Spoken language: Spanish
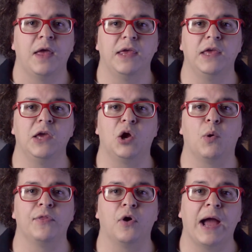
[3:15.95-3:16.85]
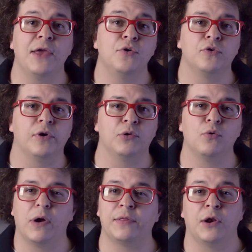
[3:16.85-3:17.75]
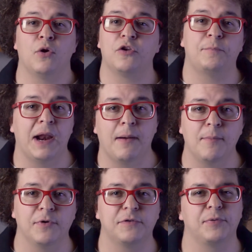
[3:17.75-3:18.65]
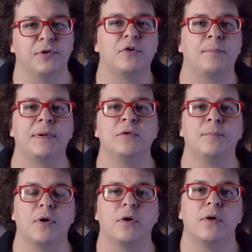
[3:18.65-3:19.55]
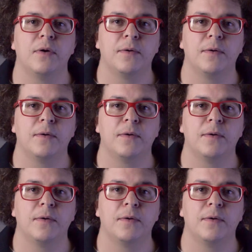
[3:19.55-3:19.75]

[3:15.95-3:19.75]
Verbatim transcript: y cuando cae uno en un lugar donde no lo esperábamos, pues nos sorprende un poco.